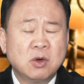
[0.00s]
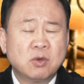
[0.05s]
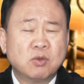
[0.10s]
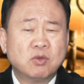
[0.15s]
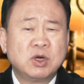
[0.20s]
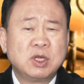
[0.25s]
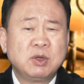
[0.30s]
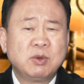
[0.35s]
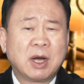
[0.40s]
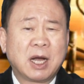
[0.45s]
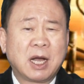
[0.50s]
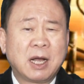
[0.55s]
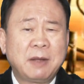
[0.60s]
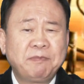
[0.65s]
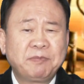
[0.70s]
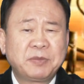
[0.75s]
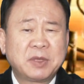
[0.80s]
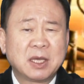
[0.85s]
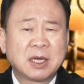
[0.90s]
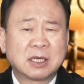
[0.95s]
우리와
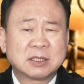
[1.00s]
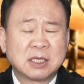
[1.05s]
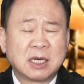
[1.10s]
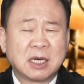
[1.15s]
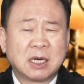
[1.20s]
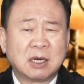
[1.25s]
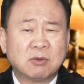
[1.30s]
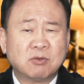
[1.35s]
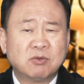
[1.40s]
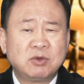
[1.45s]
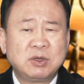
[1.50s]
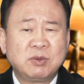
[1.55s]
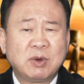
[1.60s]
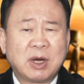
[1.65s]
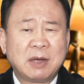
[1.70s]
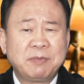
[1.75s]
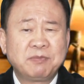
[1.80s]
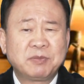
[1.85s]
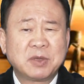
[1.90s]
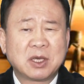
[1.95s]
함께 가자,
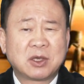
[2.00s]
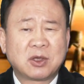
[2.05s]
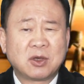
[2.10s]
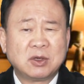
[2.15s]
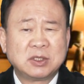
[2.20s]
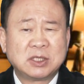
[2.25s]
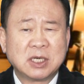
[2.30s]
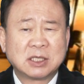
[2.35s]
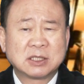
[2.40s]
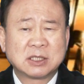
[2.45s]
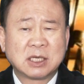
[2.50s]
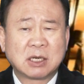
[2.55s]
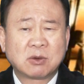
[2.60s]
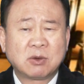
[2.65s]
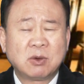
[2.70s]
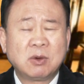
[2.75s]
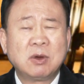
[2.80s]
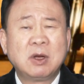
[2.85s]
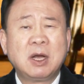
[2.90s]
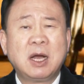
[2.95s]
우리와 함께
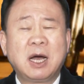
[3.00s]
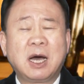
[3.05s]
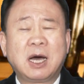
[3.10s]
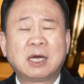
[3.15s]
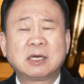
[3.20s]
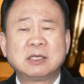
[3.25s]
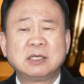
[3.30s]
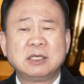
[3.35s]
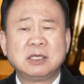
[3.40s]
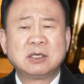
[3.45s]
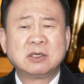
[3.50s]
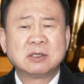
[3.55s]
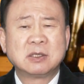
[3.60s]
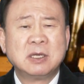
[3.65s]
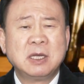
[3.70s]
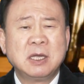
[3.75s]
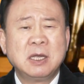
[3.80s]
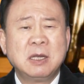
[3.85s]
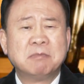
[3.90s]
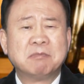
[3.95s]
겨자하자고 하는
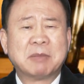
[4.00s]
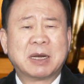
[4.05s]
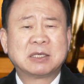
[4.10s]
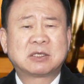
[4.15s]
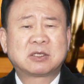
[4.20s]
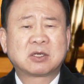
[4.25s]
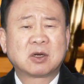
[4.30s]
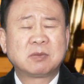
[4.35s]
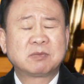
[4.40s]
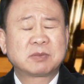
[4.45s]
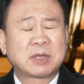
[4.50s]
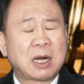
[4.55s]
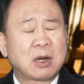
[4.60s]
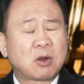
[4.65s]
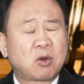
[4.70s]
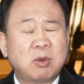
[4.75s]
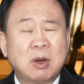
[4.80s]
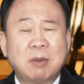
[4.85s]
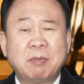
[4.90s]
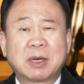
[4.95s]
이런 말처럼
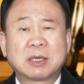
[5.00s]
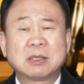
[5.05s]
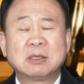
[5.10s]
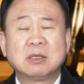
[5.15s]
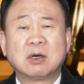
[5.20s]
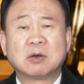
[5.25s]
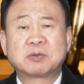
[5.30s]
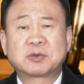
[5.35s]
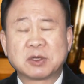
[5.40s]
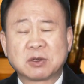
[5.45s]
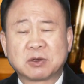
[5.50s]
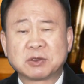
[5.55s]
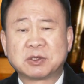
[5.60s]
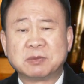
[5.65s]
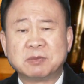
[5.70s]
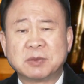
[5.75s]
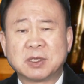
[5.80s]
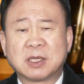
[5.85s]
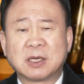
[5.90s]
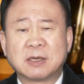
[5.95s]
달콤한 말은 없을
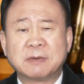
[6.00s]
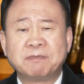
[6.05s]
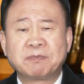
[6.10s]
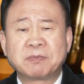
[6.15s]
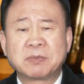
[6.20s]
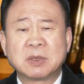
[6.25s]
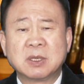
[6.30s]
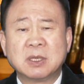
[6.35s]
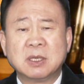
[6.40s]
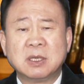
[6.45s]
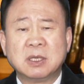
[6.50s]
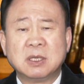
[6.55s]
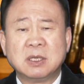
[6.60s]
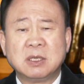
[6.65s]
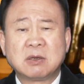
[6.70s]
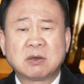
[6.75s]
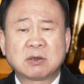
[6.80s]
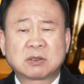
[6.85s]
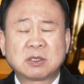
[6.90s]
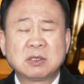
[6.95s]
것입니다.
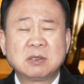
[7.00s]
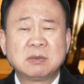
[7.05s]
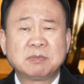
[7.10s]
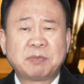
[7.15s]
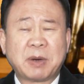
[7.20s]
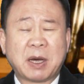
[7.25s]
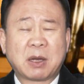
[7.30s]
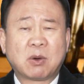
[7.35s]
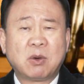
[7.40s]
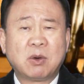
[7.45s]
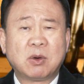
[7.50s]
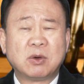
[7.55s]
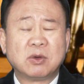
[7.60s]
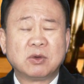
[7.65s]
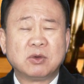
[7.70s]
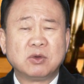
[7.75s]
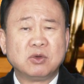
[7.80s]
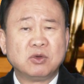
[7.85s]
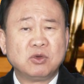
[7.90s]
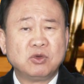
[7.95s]
이것은 바로
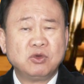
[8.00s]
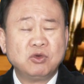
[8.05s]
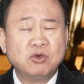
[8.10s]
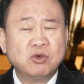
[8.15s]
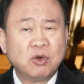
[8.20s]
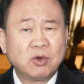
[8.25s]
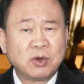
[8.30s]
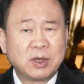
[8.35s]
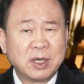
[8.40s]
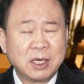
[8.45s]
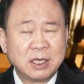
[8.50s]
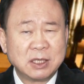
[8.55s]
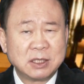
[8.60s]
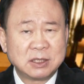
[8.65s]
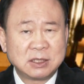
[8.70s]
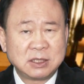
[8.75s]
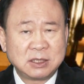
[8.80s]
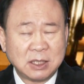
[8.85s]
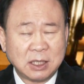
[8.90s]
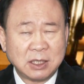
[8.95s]
유혹의
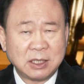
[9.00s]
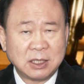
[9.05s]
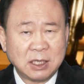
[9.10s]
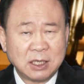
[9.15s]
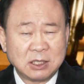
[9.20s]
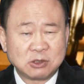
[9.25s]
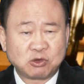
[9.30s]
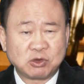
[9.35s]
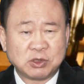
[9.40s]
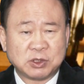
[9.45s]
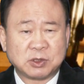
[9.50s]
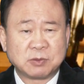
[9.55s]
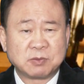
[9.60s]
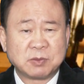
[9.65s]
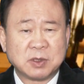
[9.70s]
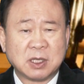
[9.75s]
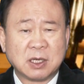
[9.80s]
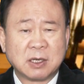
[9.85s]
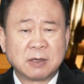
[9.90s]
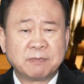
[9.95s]
시작이라 할 수
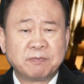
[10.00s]
있습니다.